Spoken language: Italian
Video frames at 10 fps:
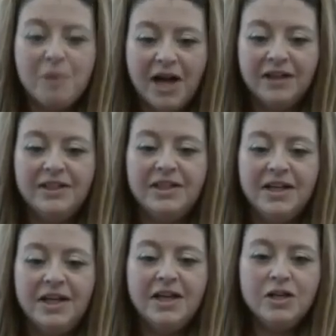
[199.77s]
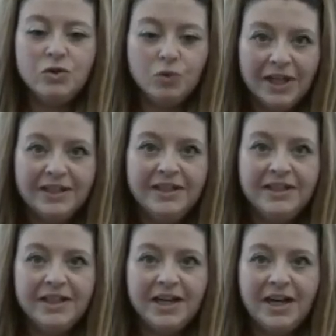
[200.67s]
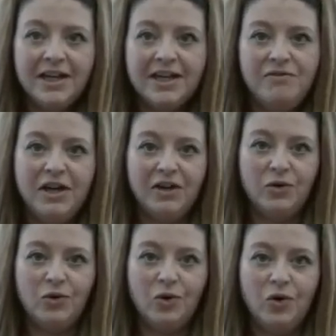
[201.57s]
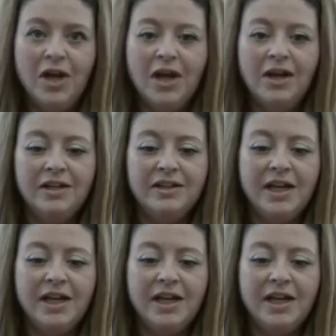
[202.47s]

pratiche sulla clinica che vengono eh,